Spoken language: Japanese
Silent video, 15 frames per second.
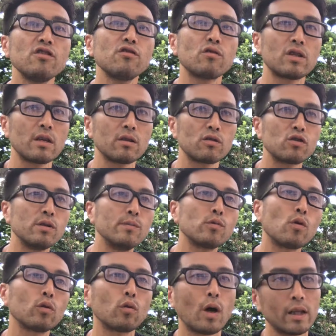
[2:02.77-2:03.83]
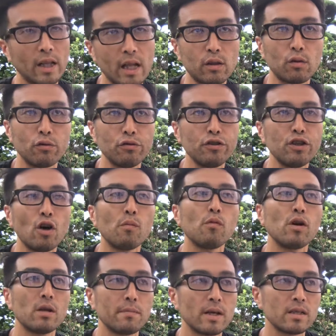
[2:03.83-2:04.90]
ジュールをちゃんと組むことかなというふうに
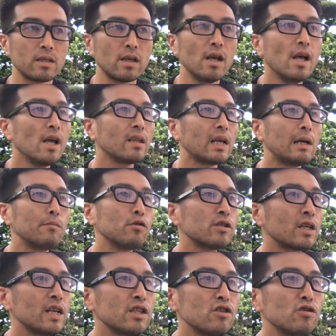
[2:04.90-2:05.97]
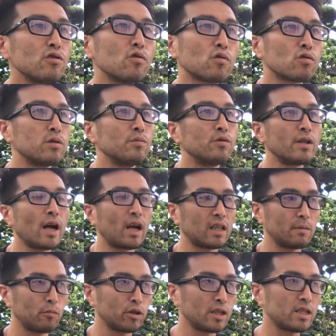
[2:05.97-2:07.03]
思います。タイムスケジュールを組む
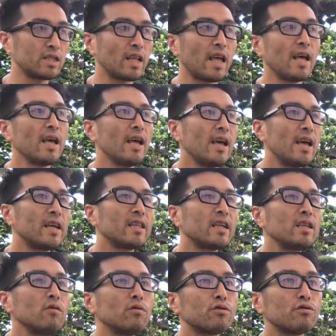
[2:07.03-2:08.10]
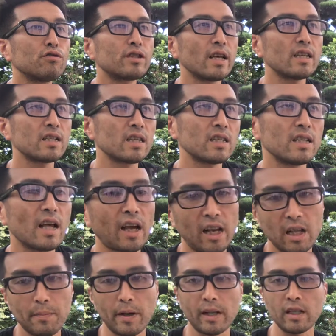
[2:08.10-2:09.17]
中でもですね、えー、何を優先させな
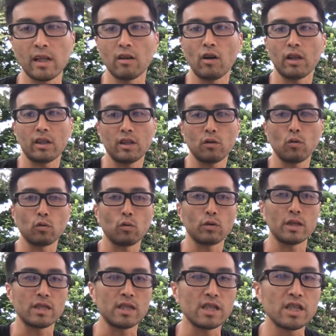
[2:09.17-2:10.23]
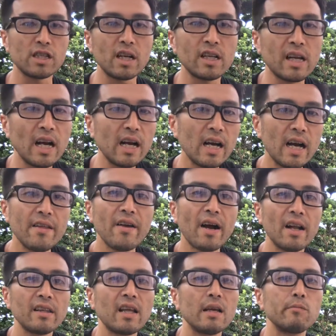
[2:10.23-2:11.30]
ければいけないかっていうことをですね、しっかり考えな
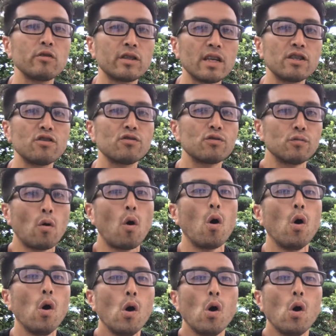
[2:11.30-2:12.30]
がらタイムスケジュールを